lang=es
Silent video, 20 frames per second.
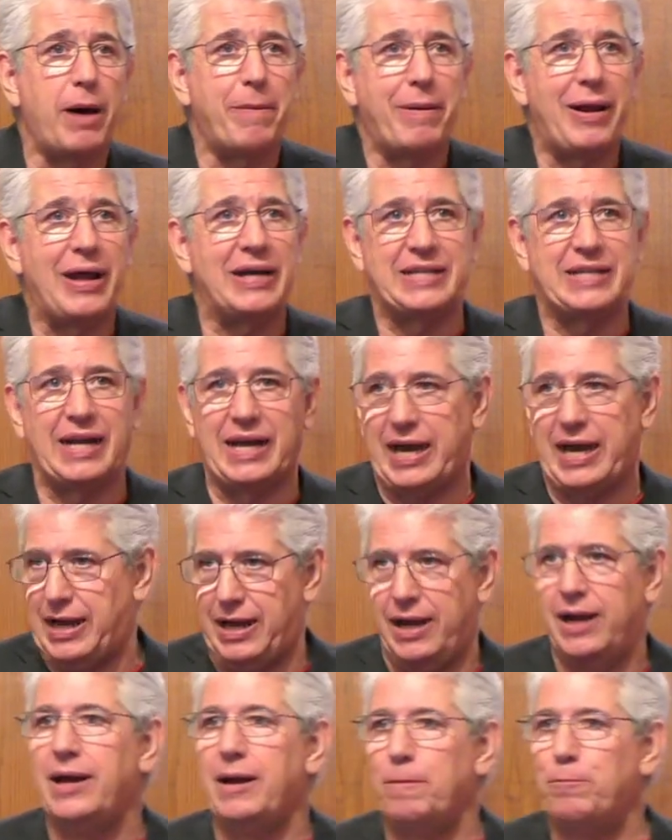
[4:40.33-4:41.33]
palabra hasta
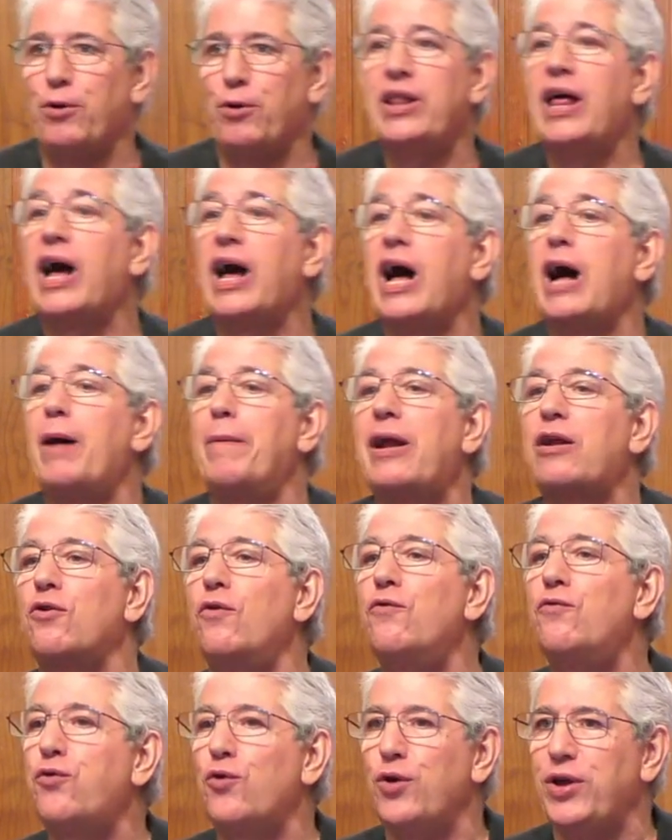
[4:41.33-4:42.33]
que puedan
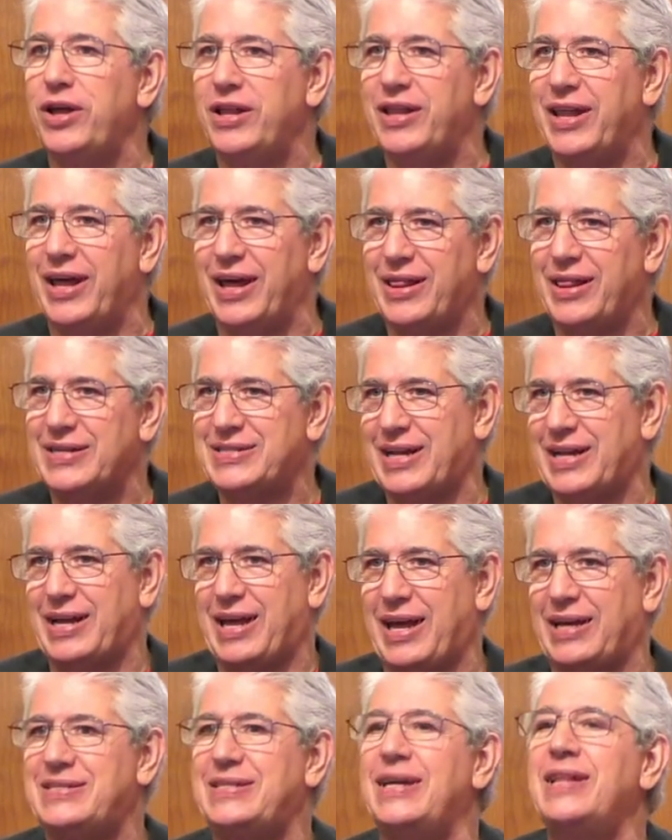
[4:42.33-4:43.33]
hablar con fluidez,
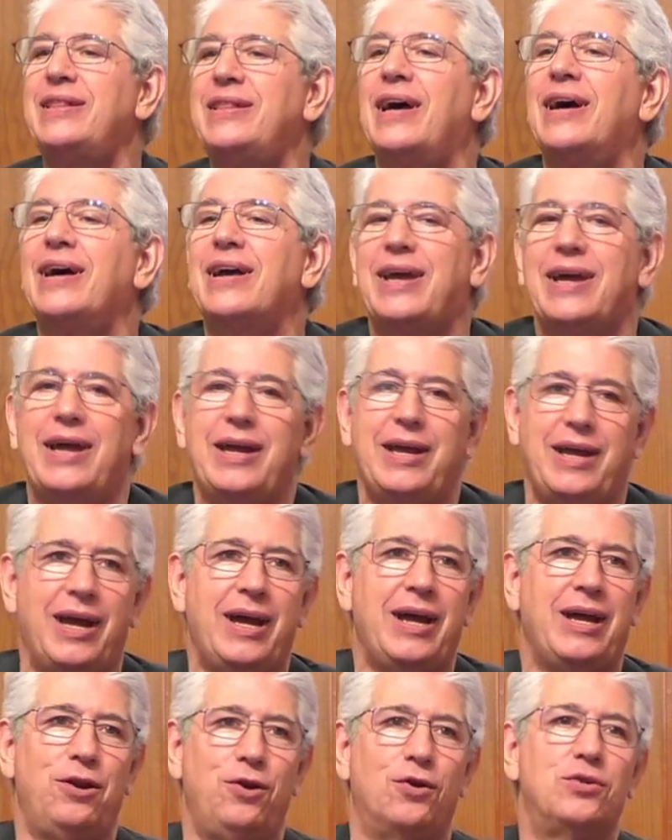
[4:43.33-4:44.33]
hasta que sientan
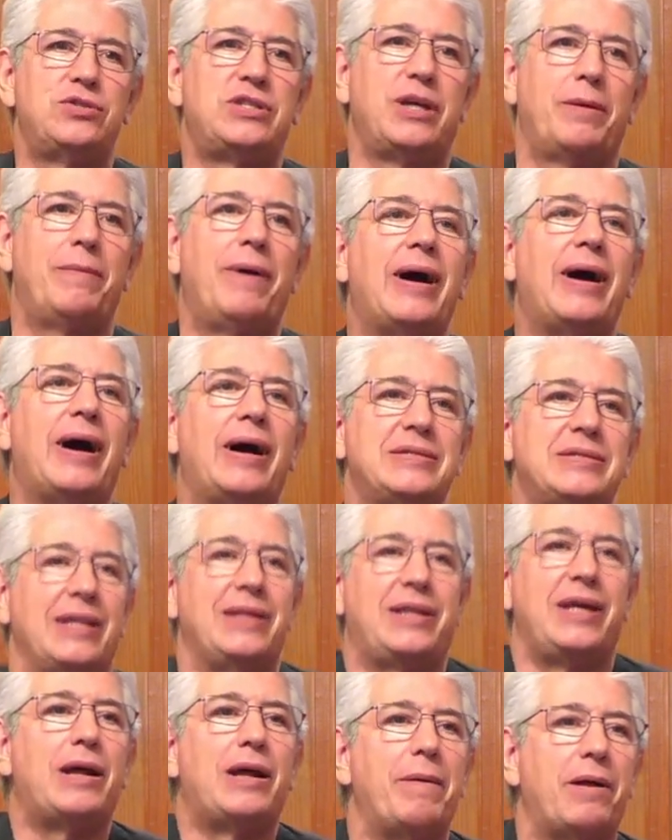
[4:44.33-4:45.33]
que no se van a
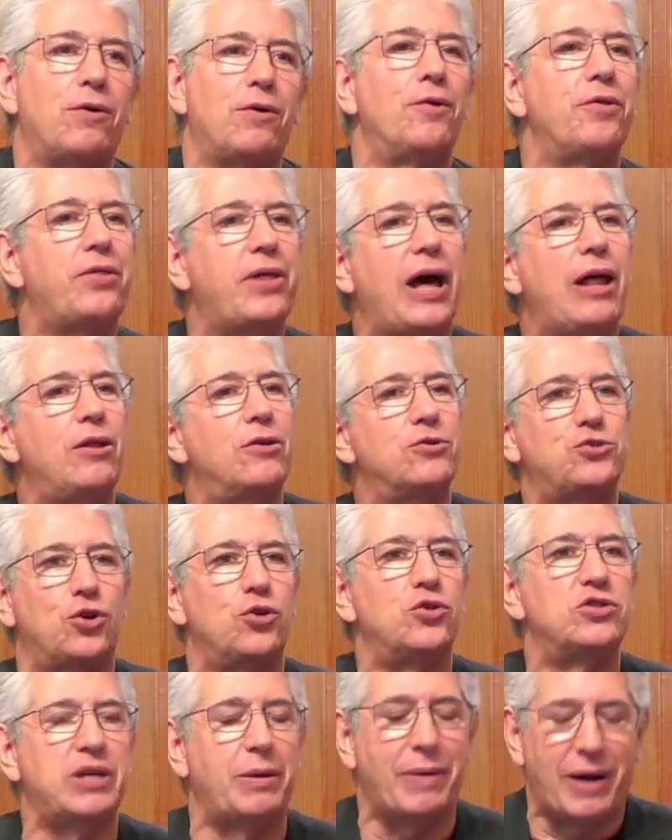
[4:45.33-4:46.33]
sentir
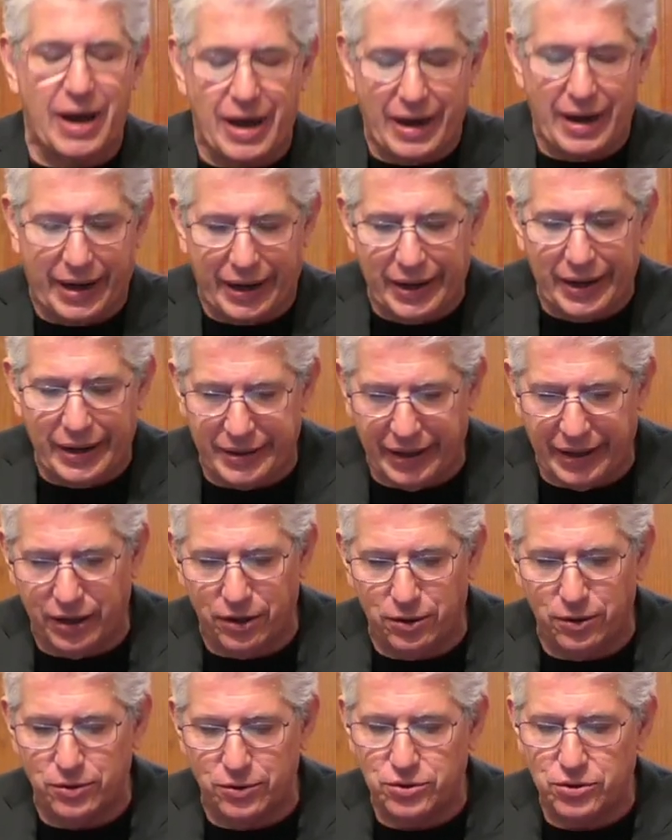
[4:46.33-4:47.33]
avergonzados o no se van a reír
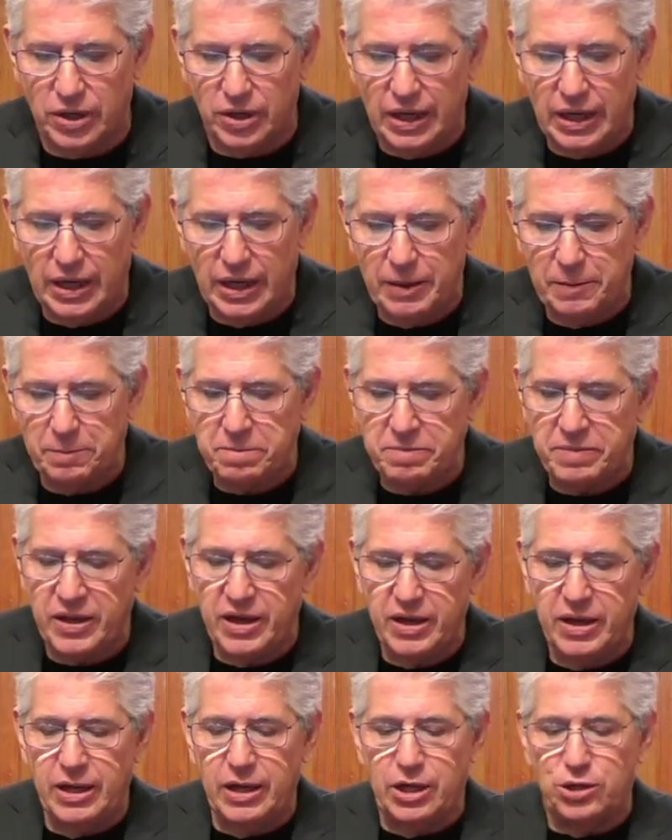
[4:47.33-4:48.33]
de ellos.
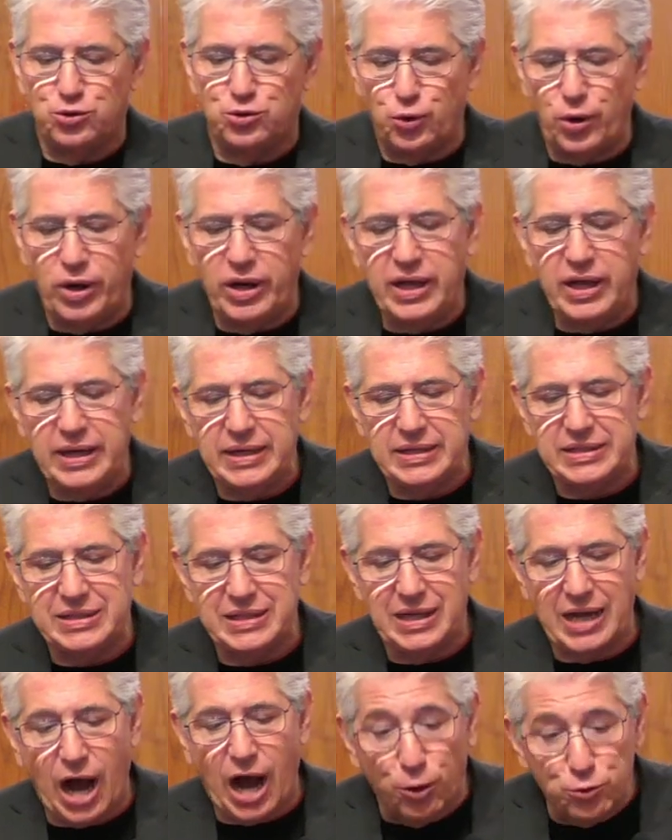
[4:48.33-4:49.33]

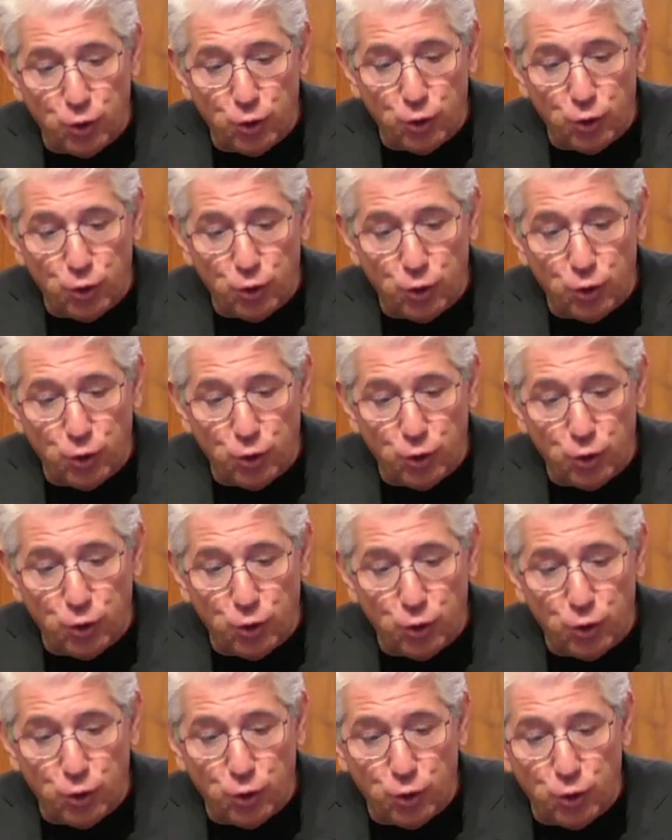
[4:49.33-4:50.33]
Sueles
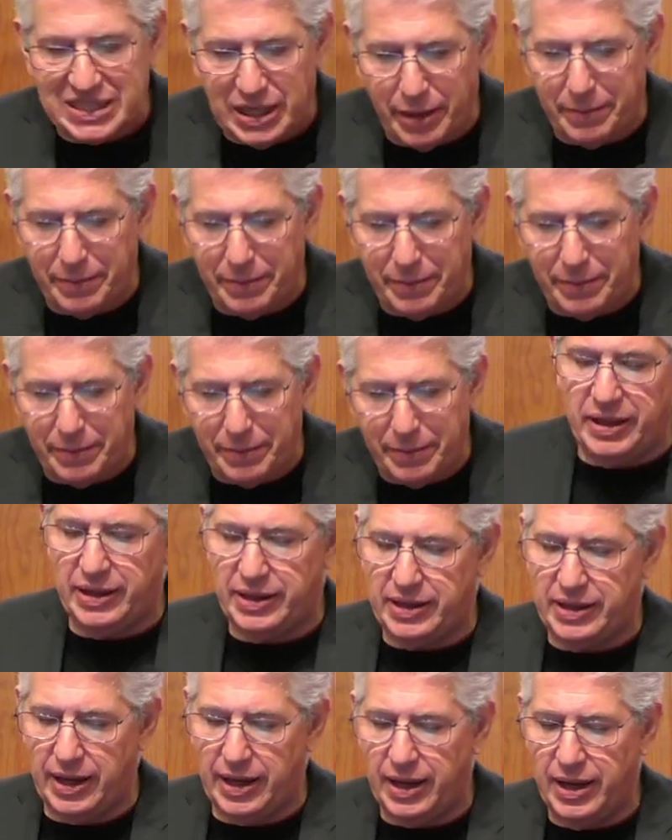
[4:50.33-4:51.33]
autocriticarte
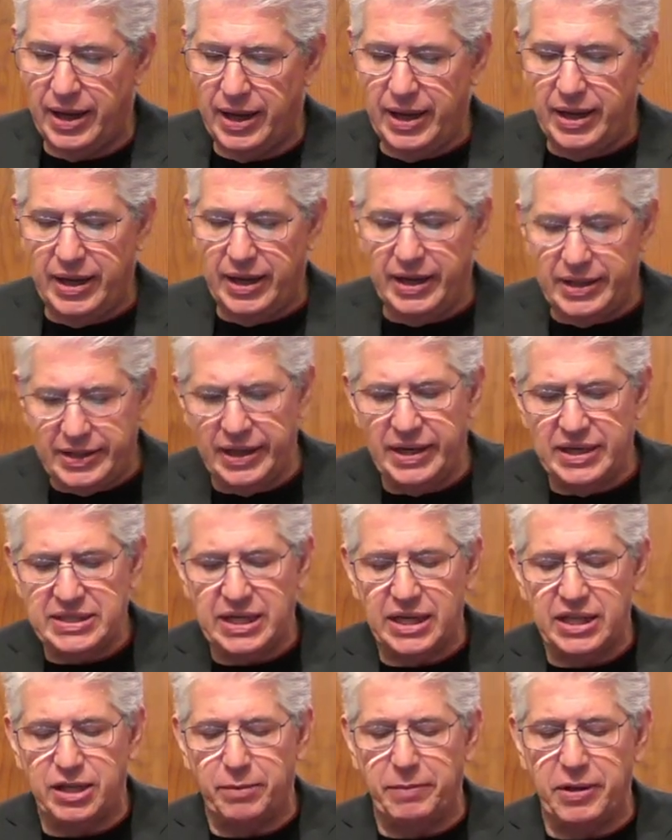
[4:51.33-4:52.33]
severamente y
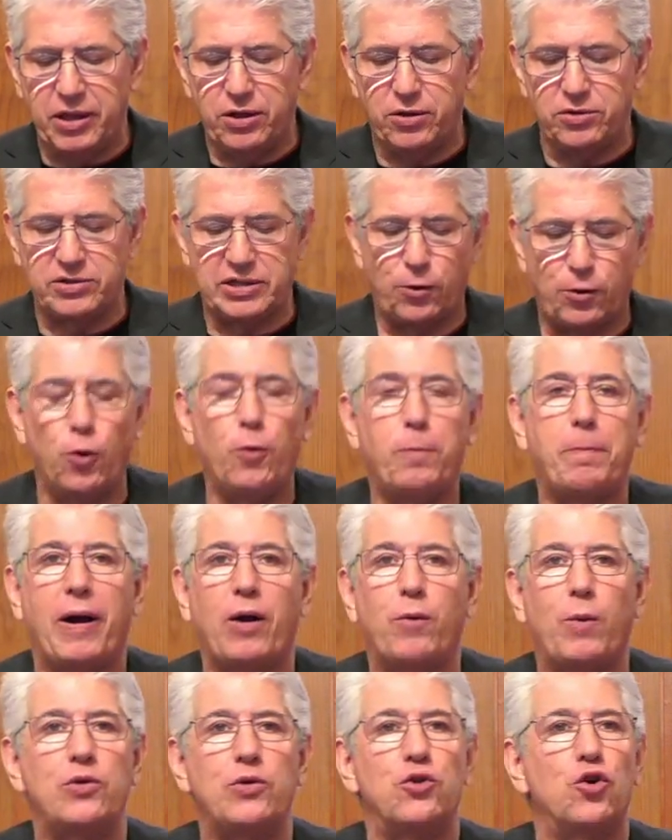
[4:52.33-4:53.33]
tienes sentimientos de
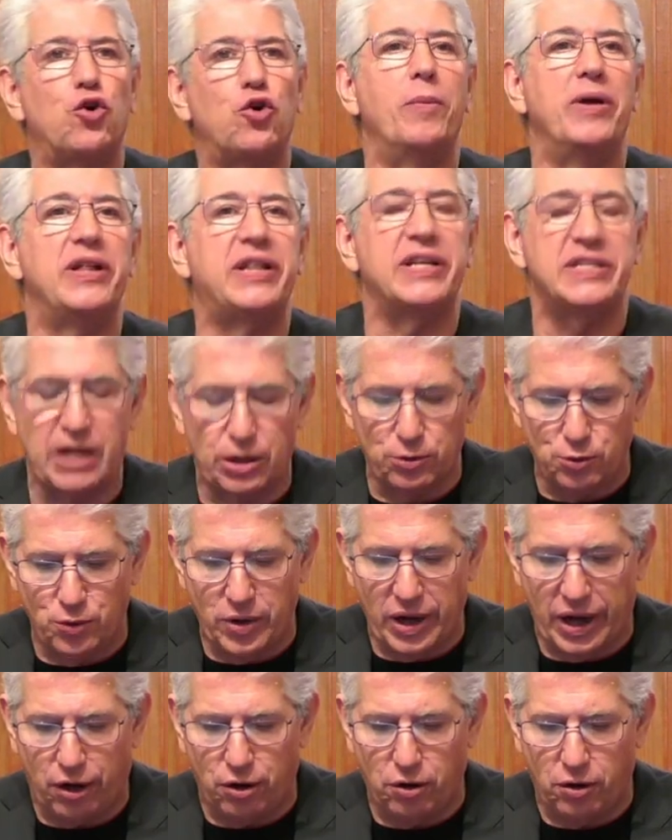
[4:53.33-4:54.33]
culpa cuando cometes
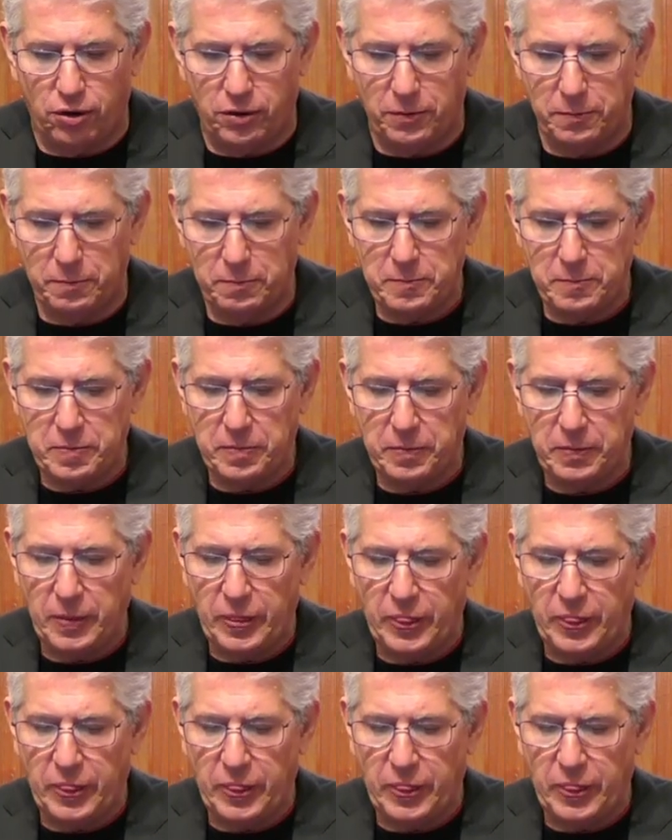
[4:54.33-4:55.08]
algún error.